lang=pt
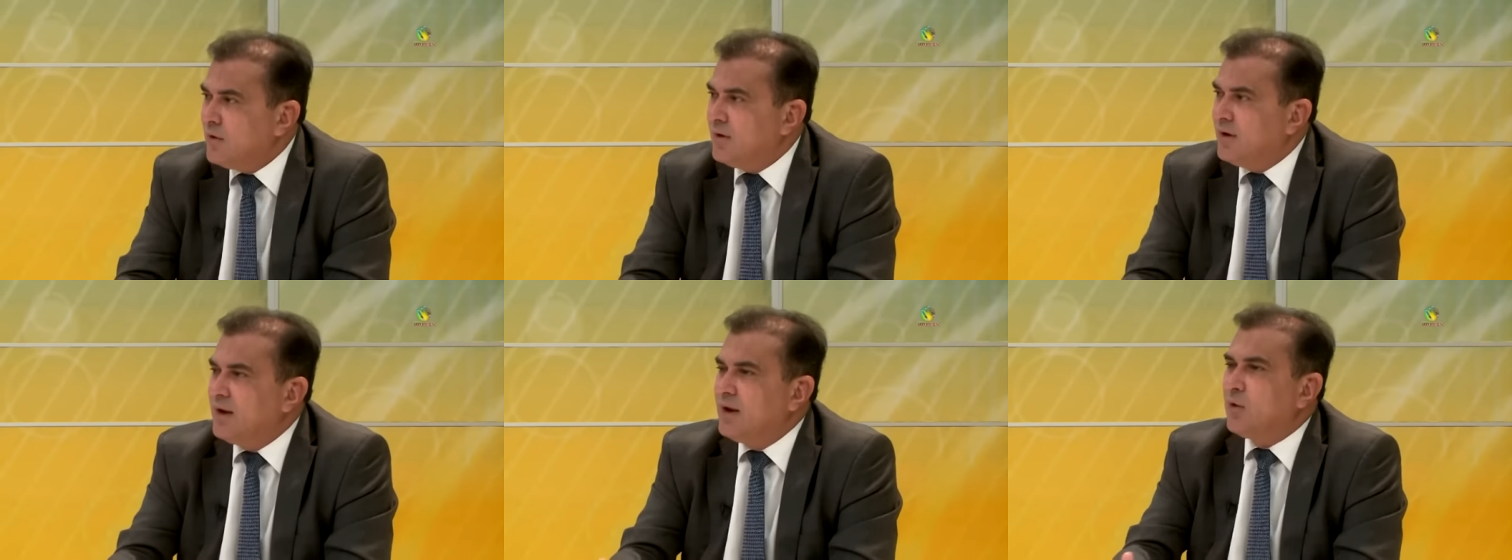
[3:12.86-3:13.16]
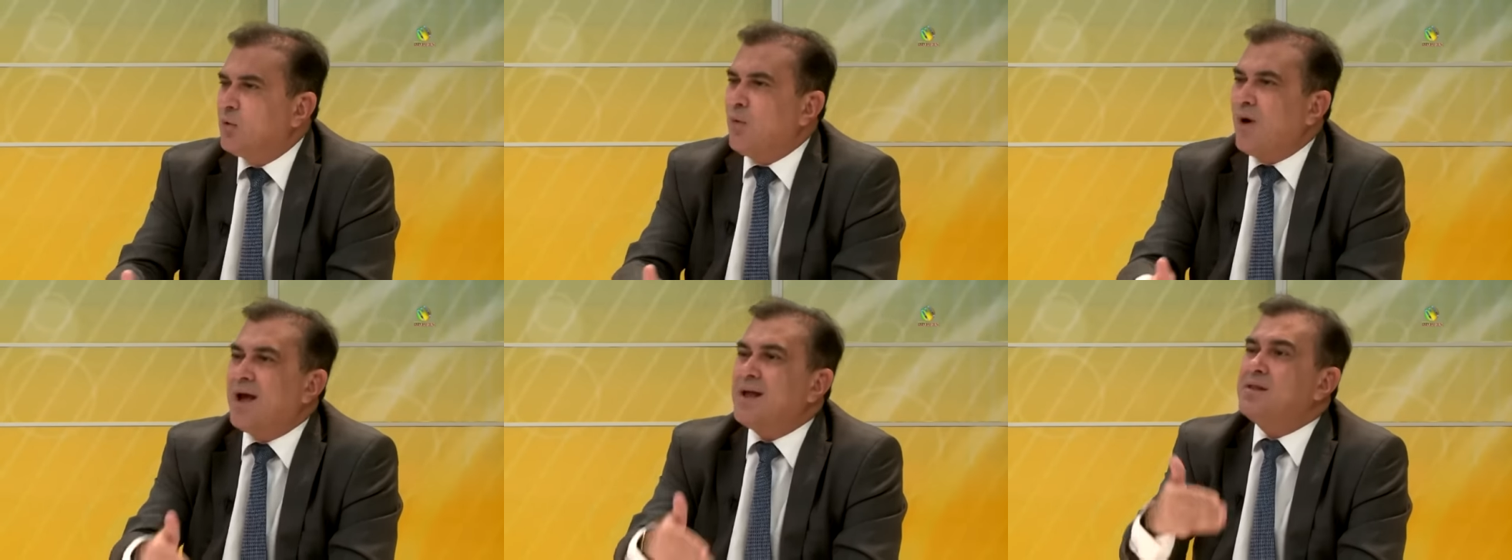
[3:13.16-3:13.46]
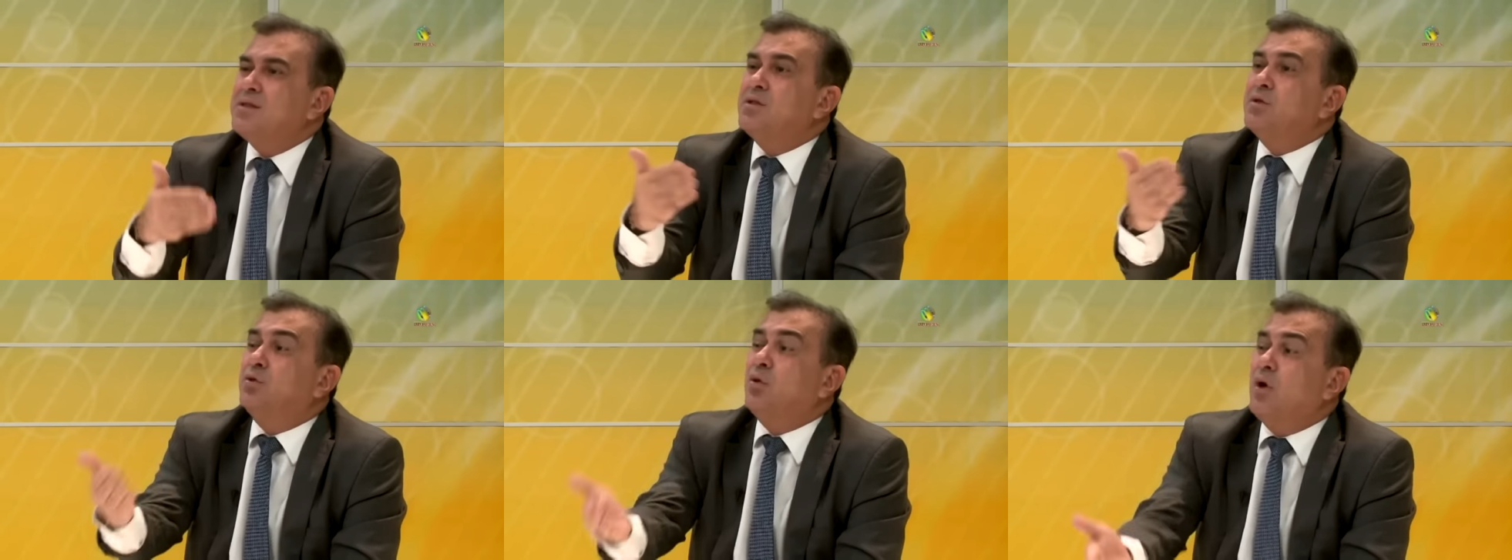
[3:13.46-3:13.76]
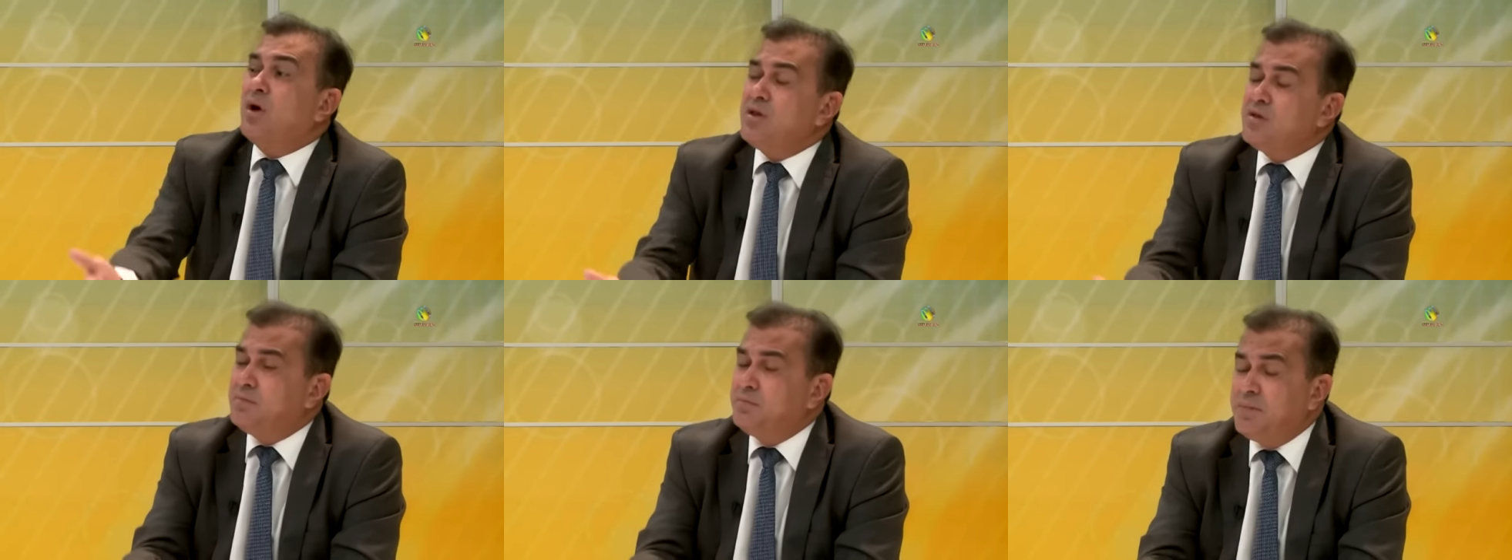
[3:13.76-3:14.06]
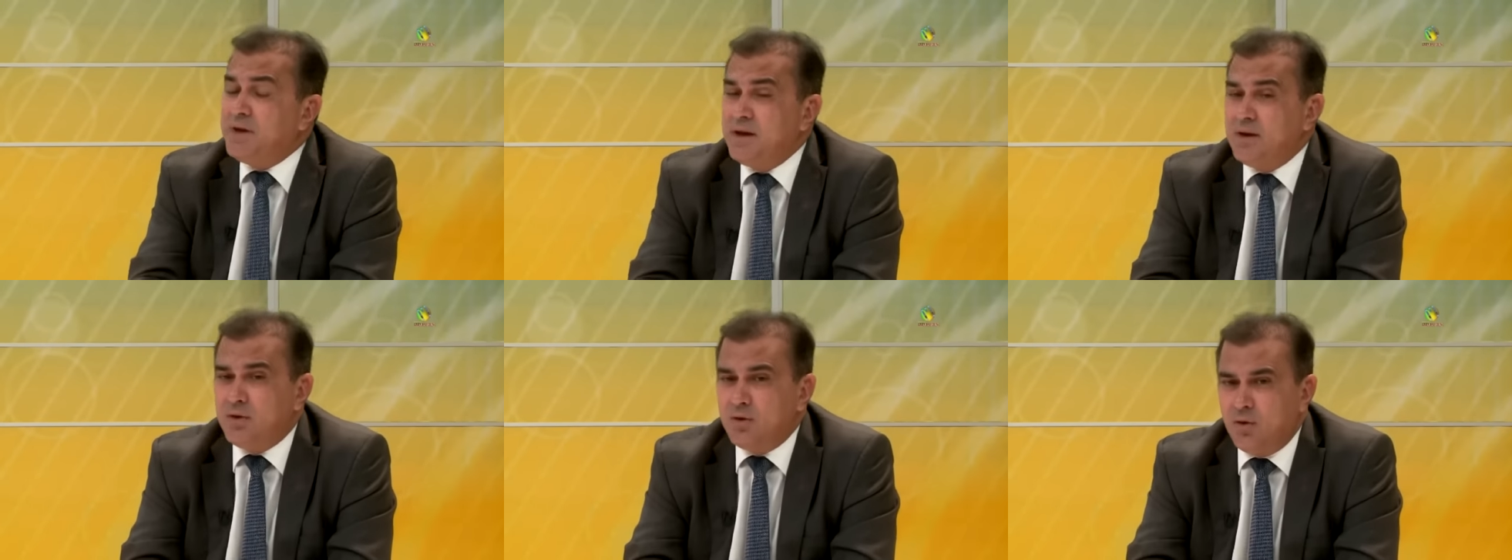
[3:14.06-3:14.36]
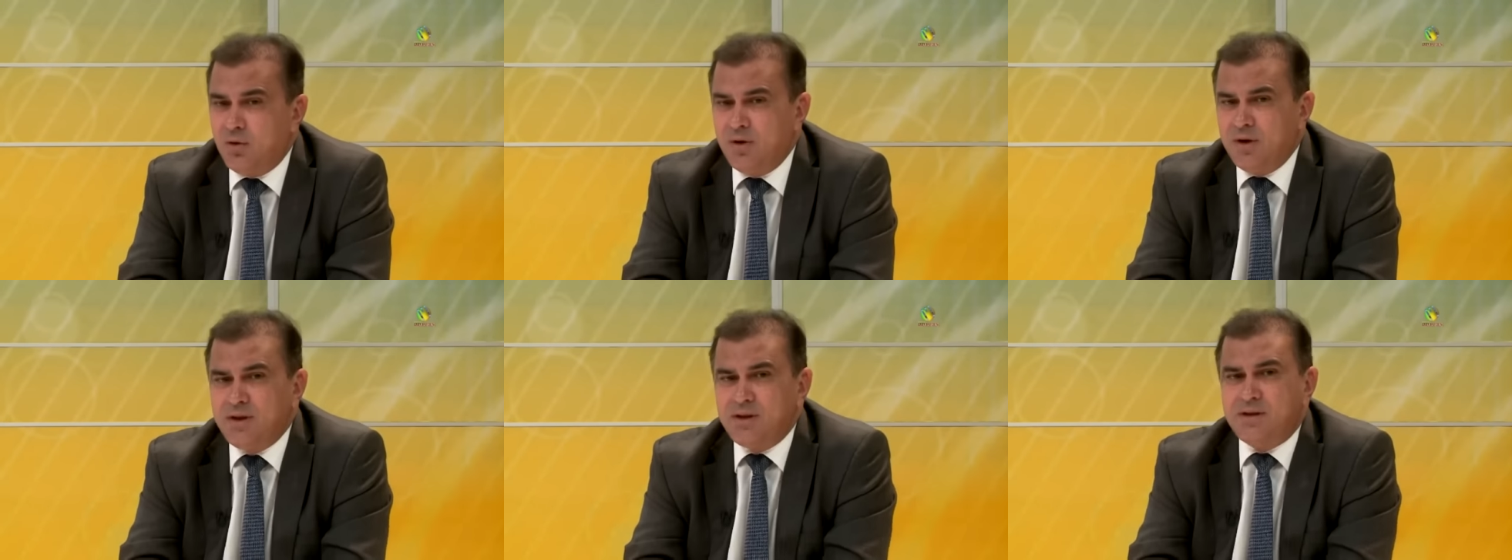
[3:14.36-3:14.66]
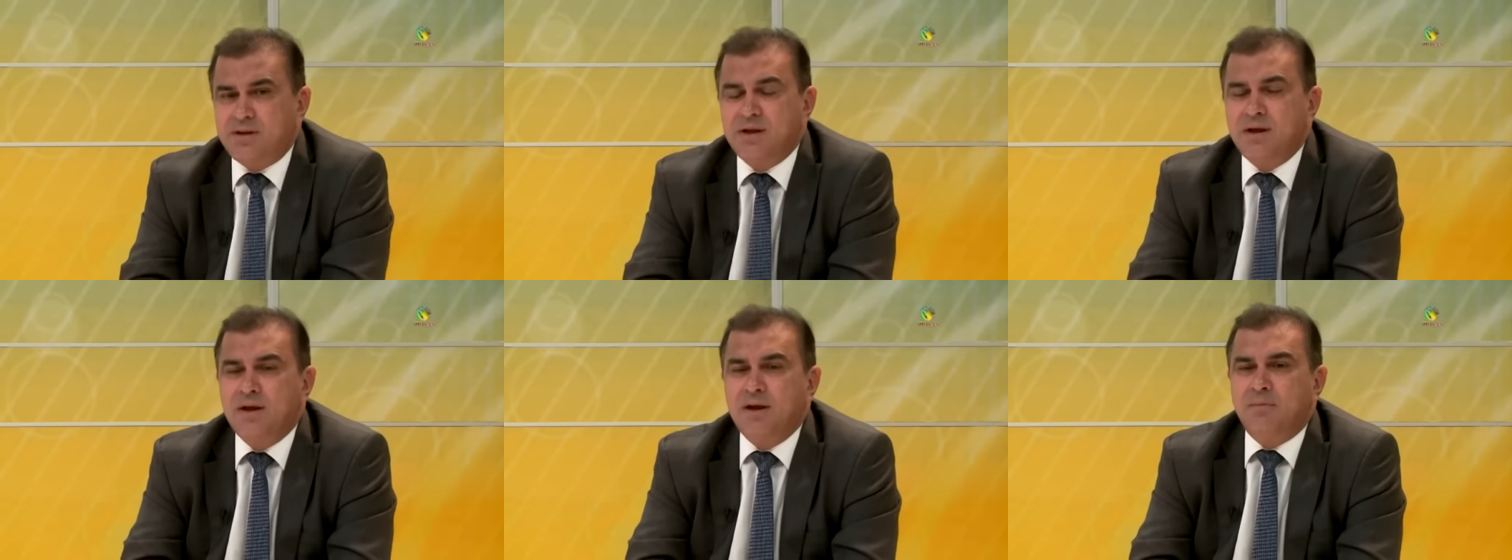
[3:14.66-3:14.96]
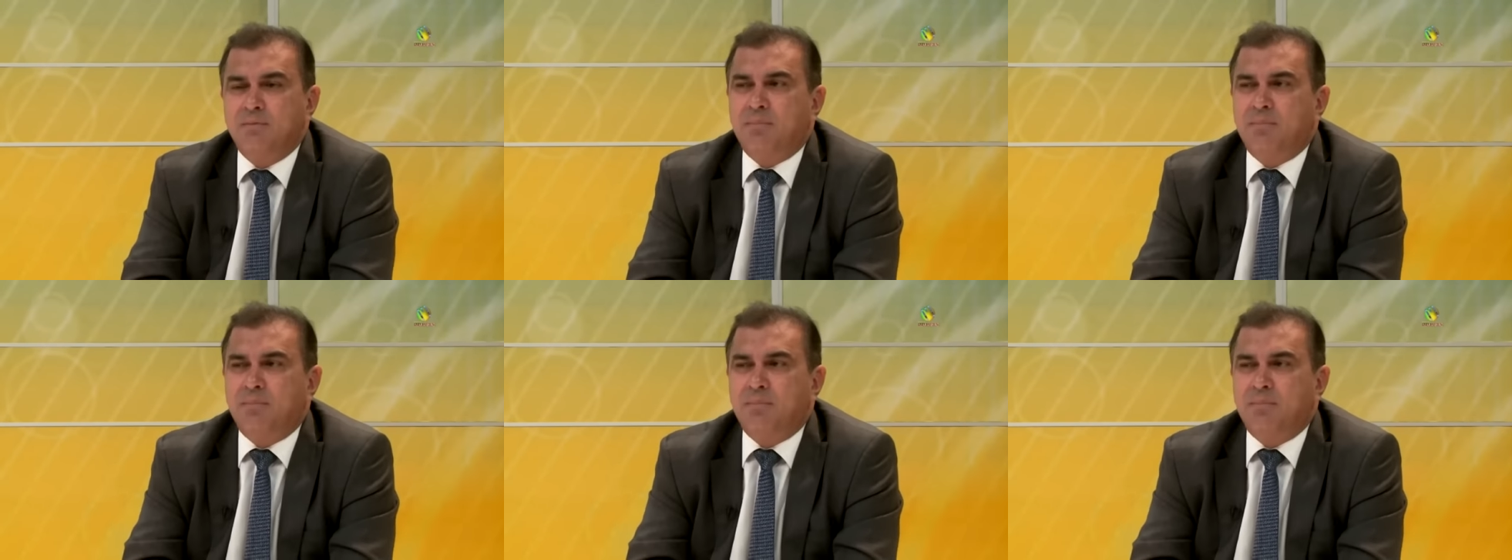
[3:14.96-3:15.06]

né, quase 2 bilhões